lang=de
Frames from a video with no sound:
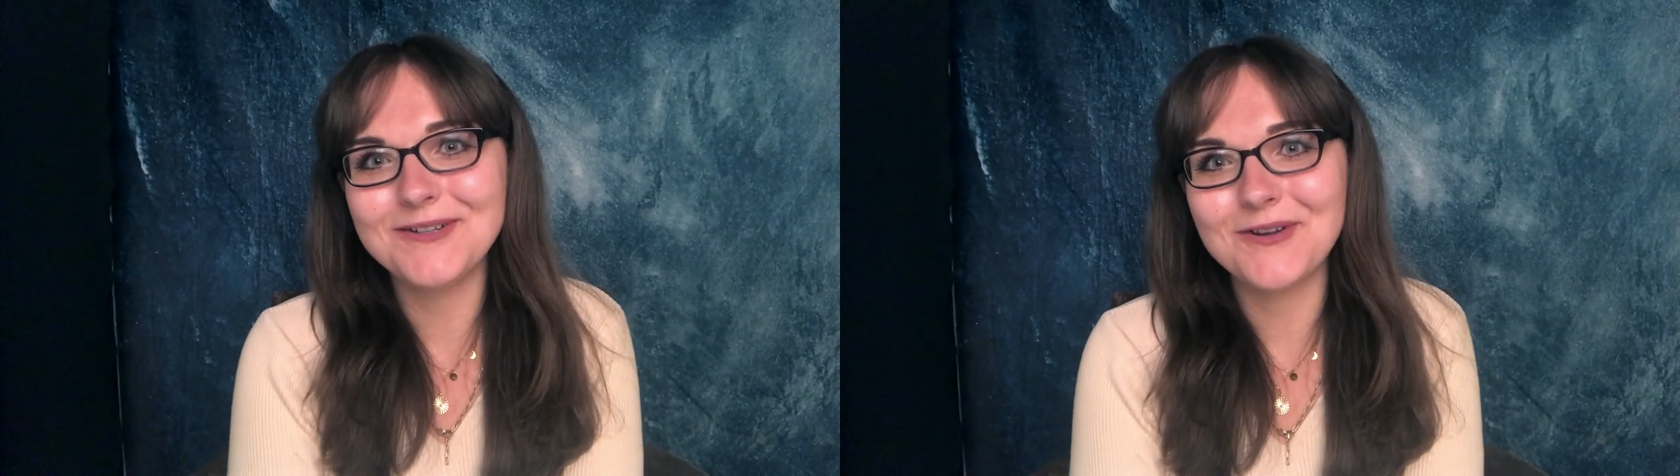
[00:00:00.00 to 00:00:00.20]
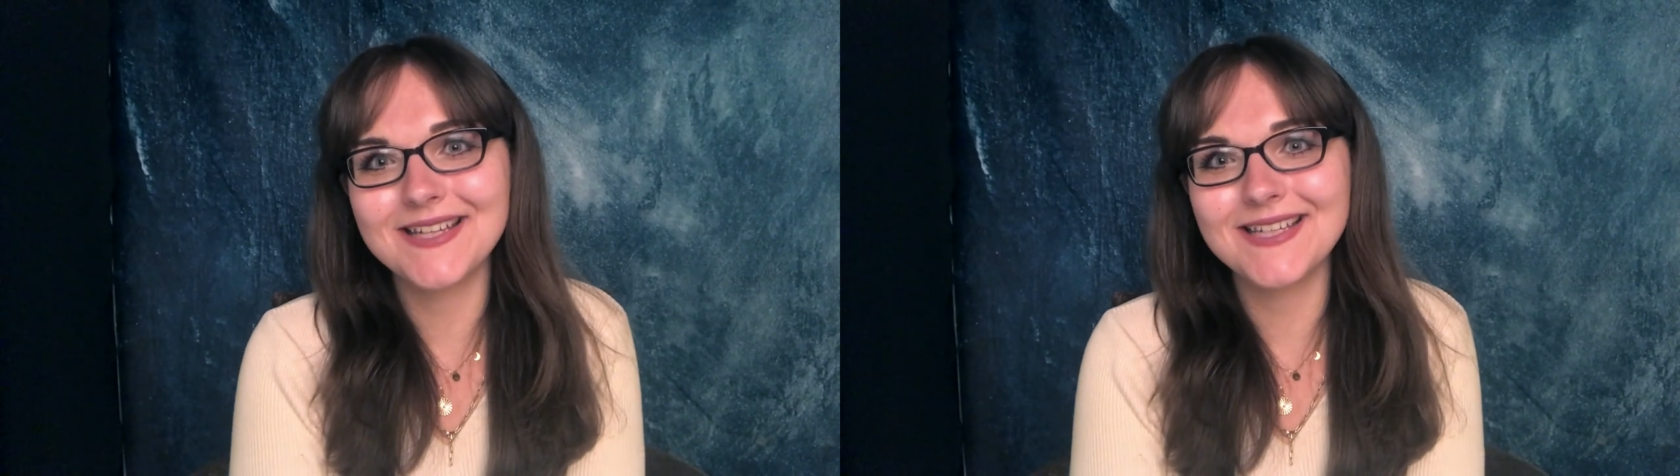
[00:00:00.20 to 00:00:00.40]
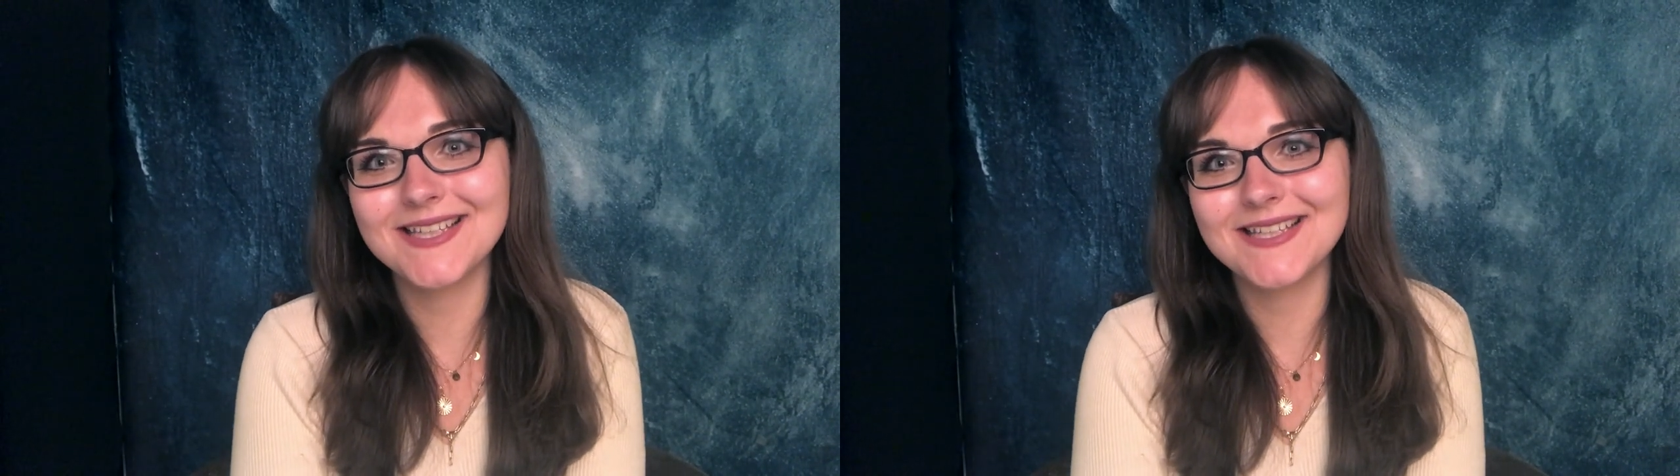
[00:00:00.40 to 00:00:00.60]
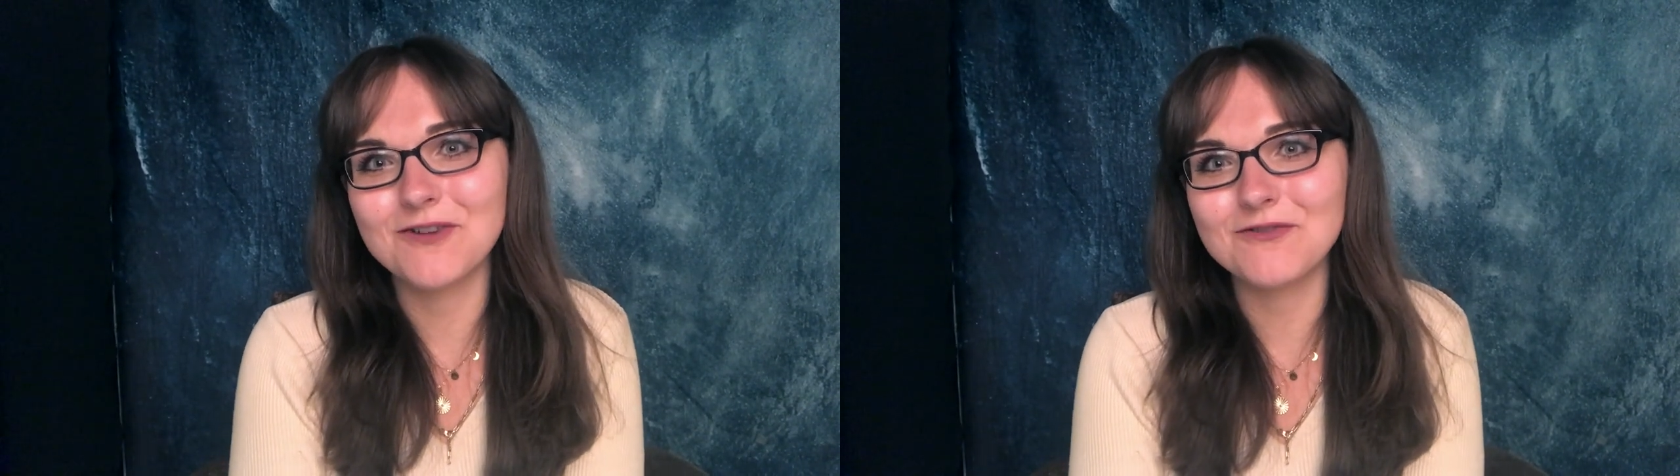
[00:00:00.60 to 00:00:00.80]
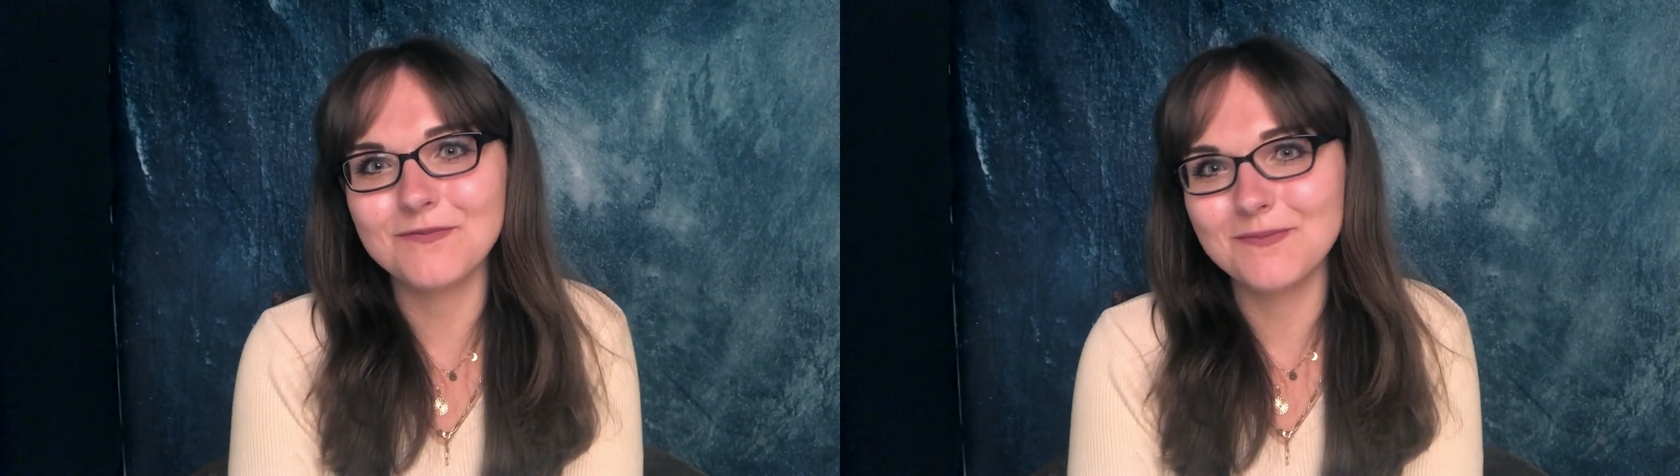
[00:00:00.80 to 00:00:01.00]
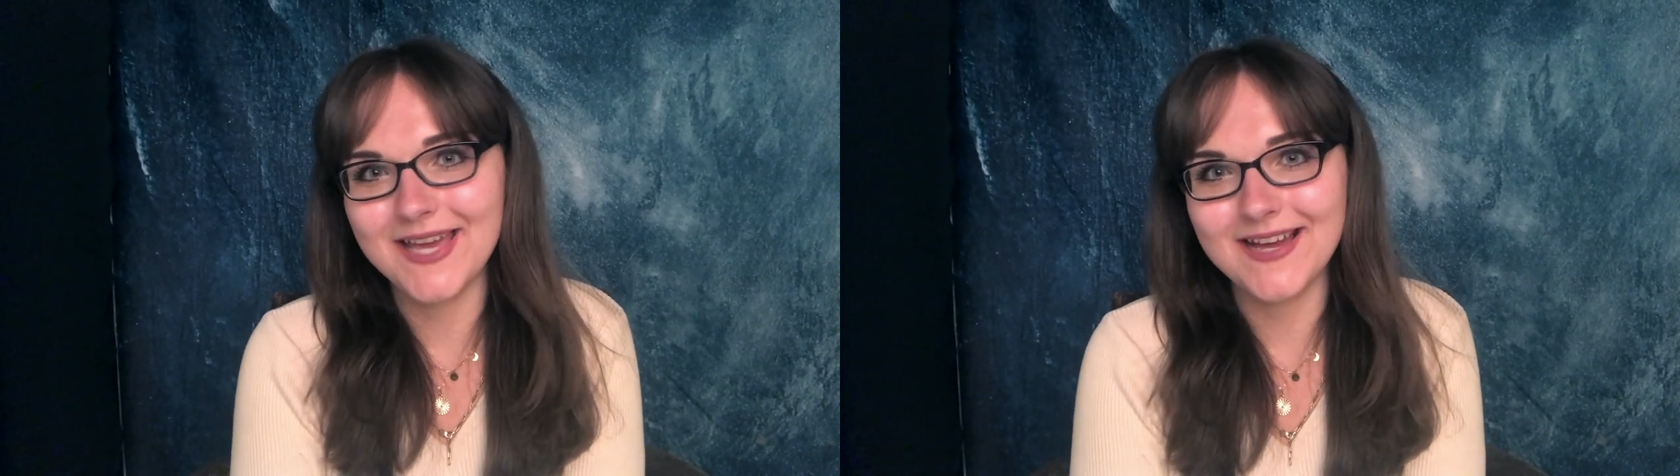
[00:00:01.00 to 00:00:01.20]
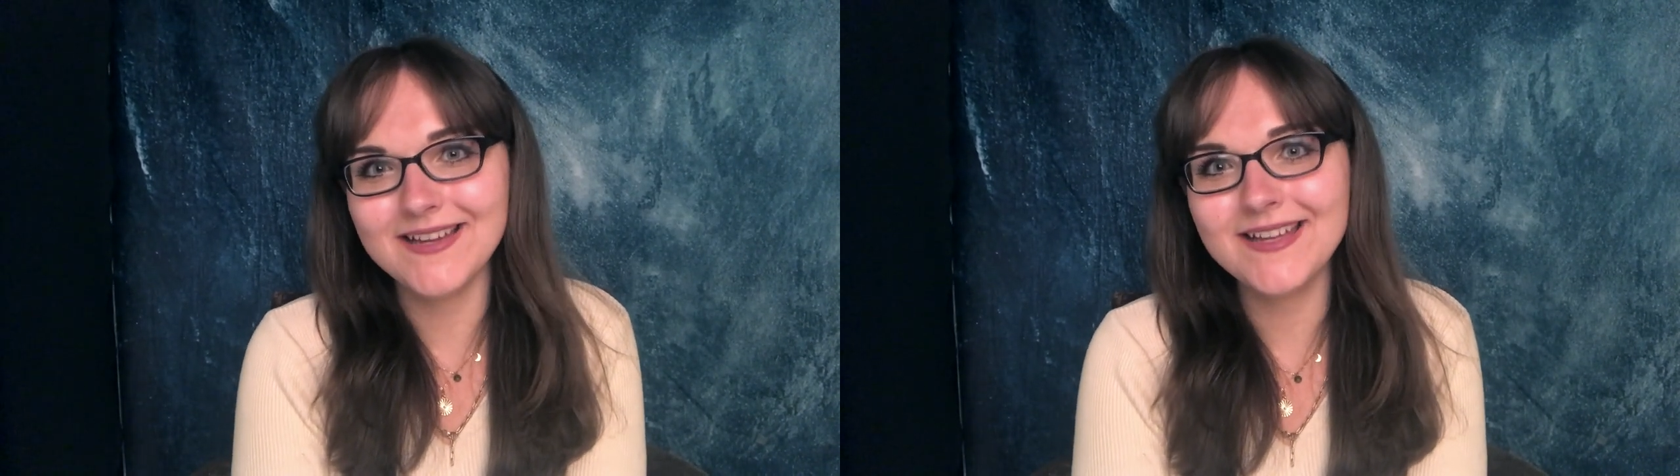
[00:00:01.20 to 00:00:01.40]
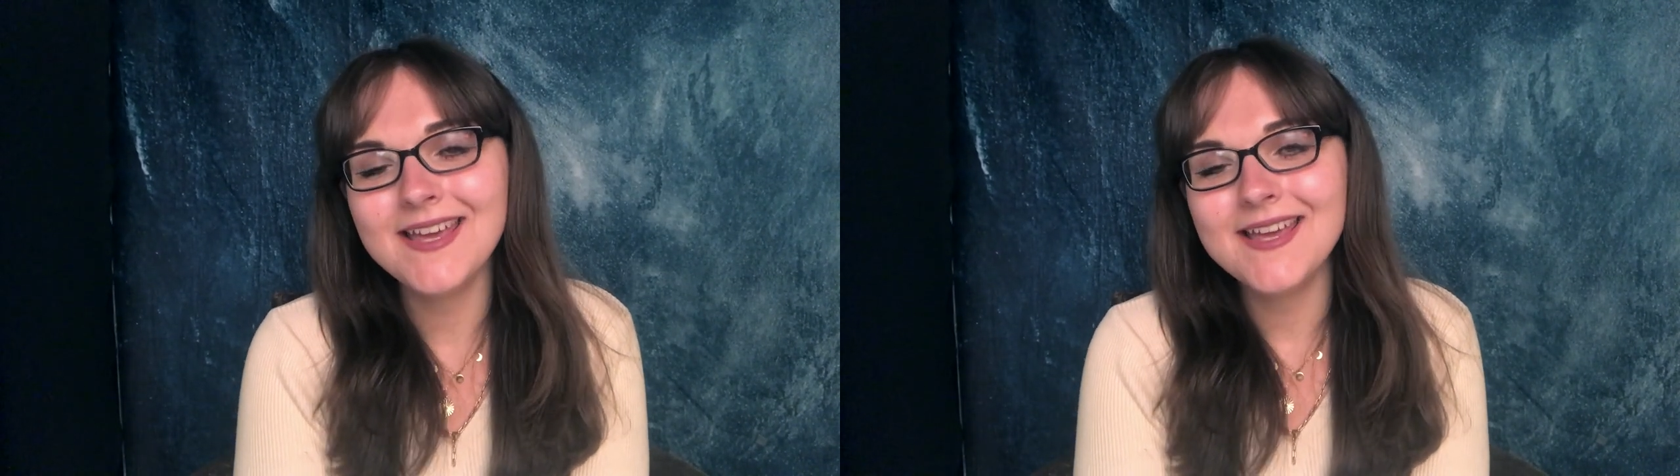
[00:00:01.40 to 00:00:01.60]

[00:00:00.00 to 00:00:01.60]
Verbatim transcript: neugierig auf mehr.